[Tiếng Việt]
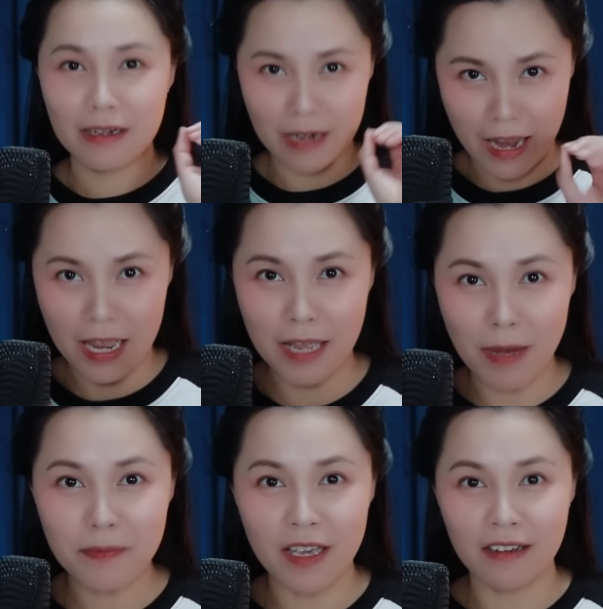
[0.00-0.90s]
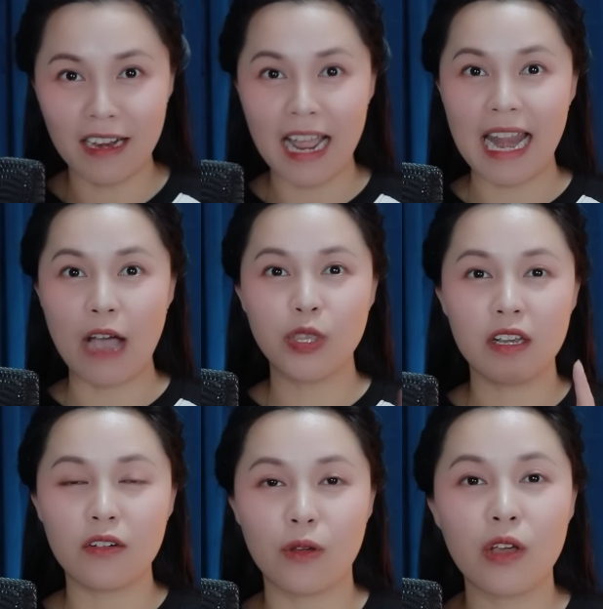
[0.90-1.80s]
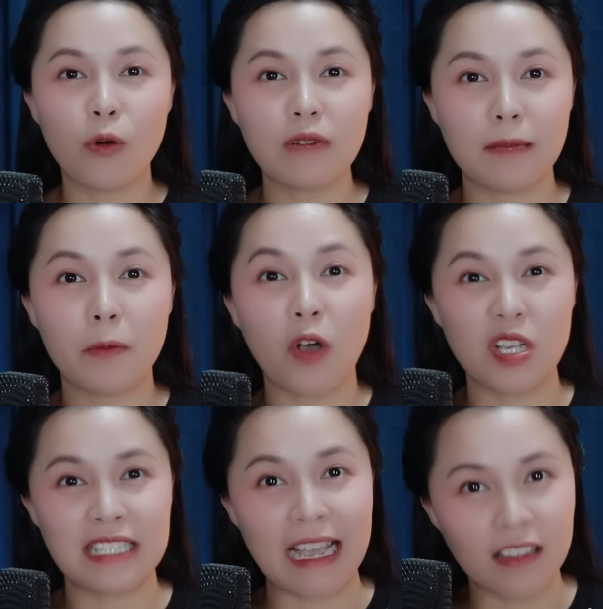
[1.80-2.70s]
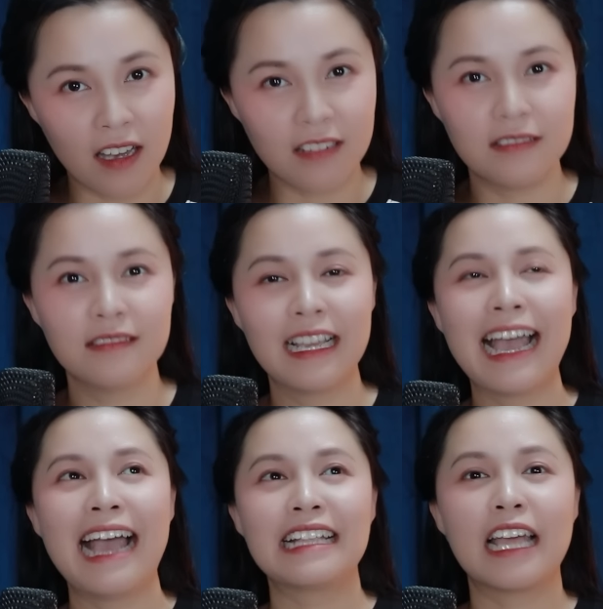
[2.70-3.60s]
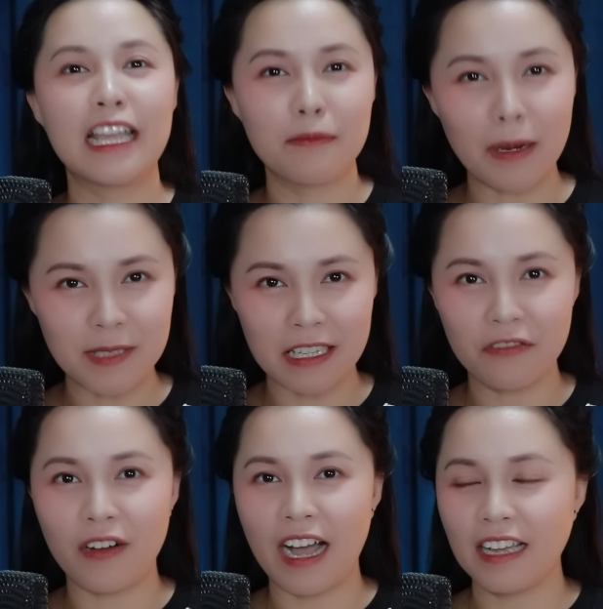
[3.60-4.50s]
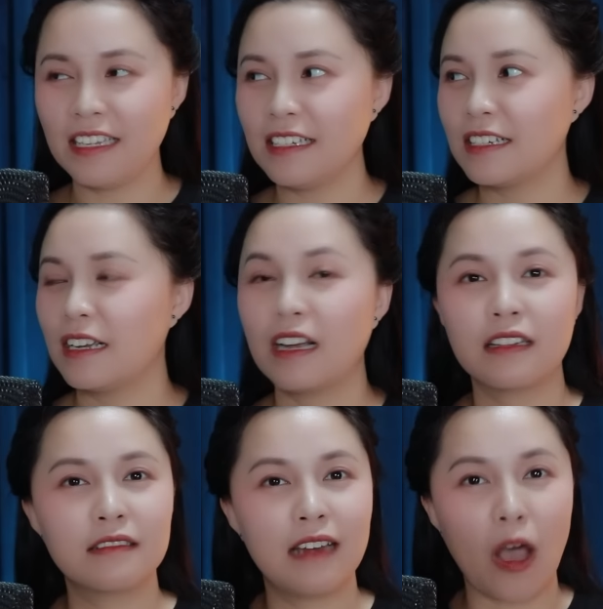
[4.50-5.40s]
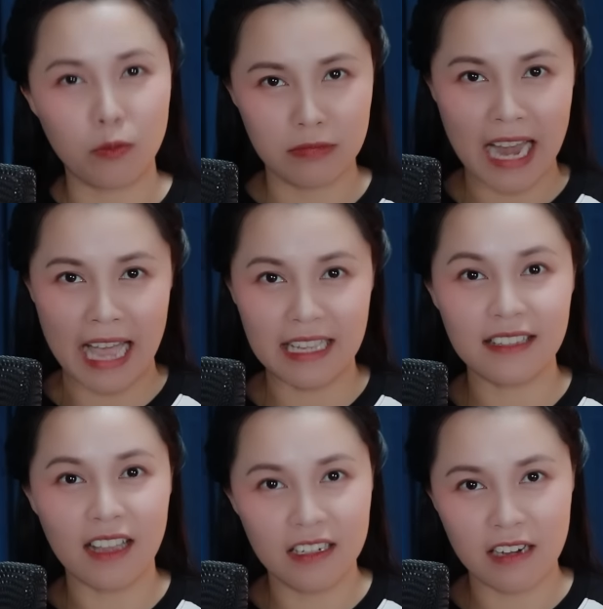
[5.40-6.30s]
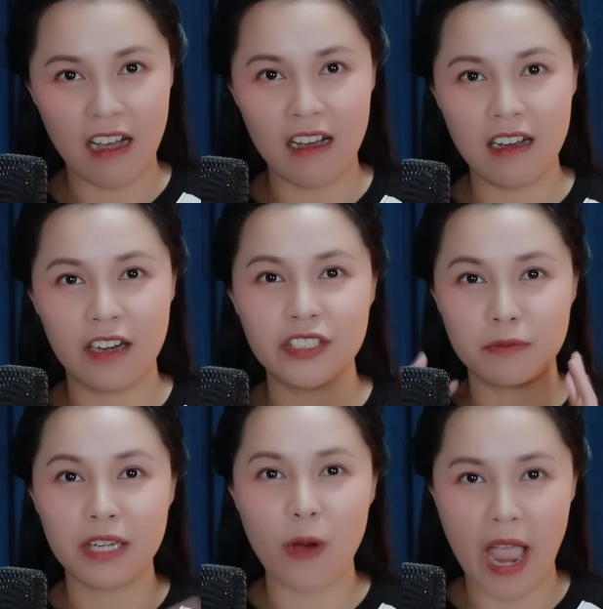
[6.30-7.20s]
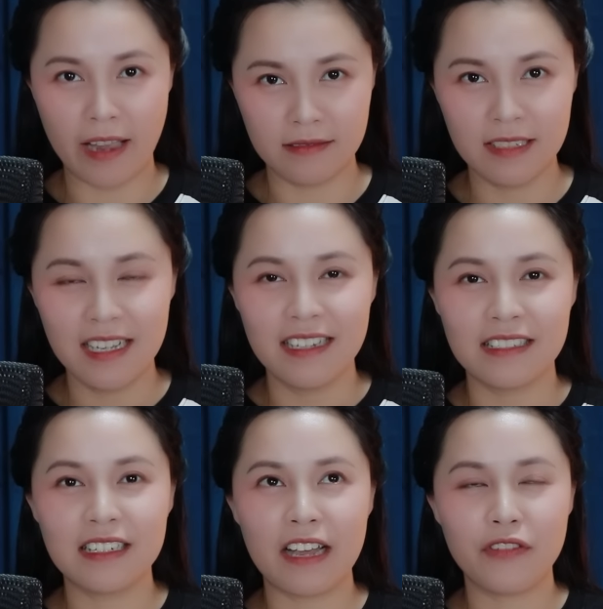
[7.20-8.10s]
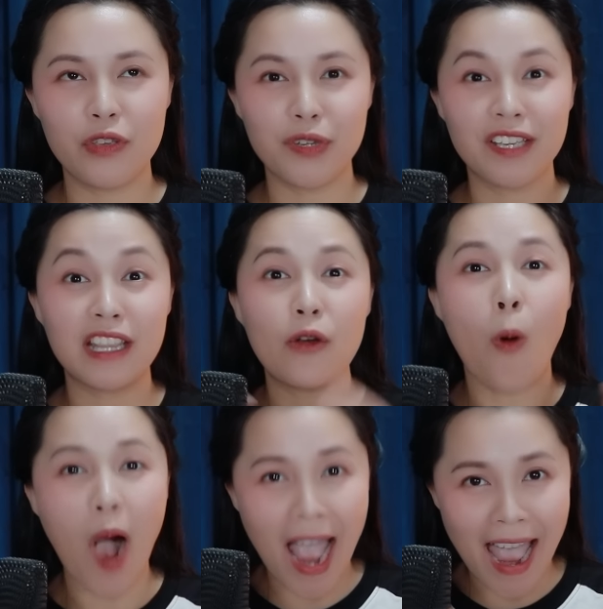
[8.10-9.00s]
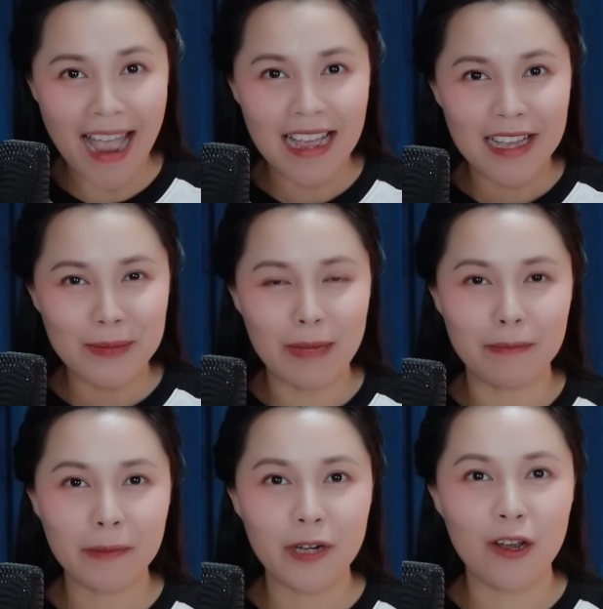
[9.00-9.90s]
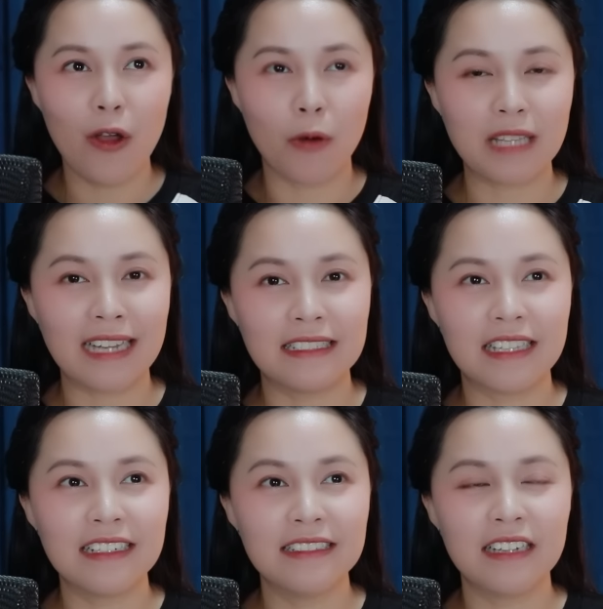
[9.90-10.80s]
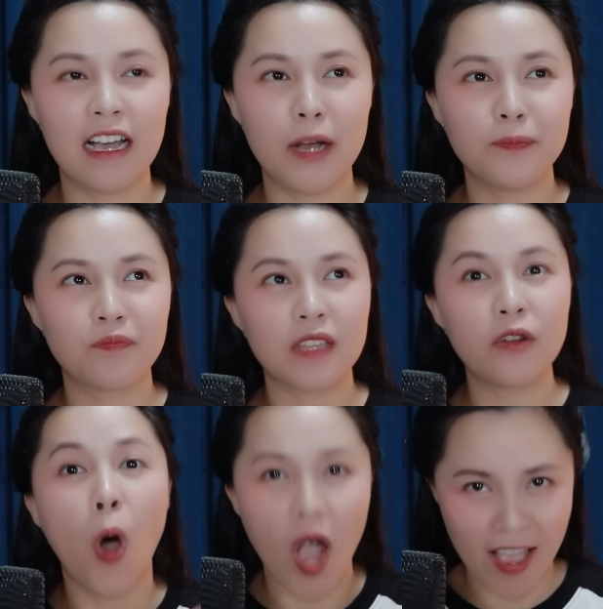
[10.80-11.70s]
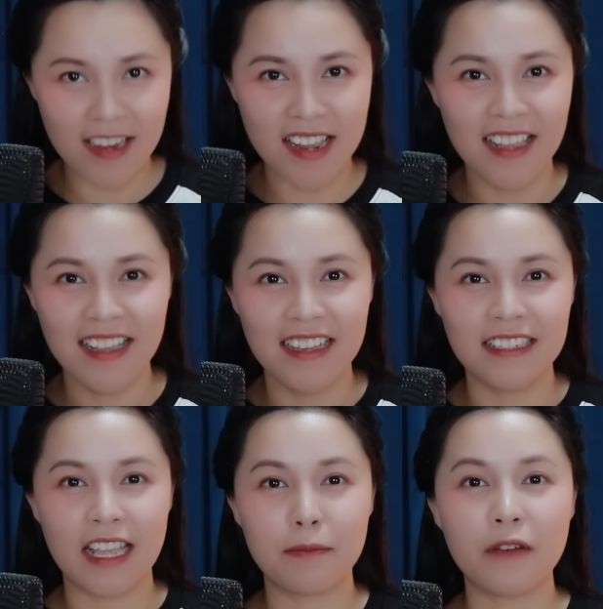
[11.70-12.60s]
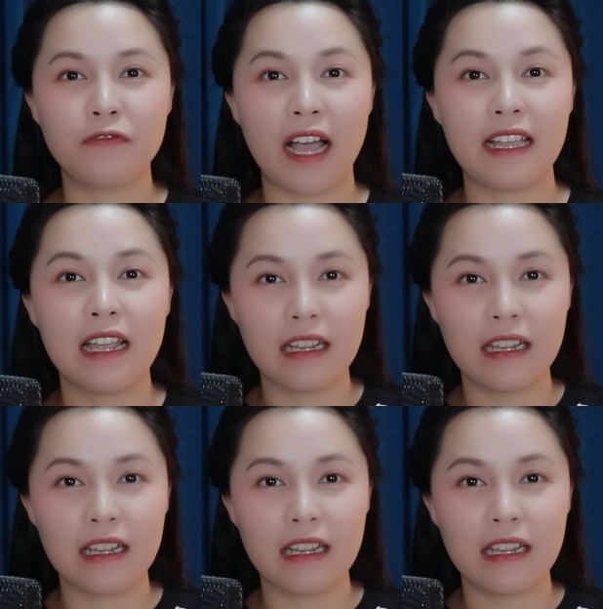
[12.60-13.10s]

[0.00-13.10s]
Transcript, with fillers: để thì bắp nhận ra là ở chết rồi cái khúc này bắp gọi sai tên thì bắp sẽ phải lòng lại cái tên đó ở trong cái đoạn tức là ví dụ như tên hoa mà bắp nói lộn thành tên um, tên huệ đi thì bắp phải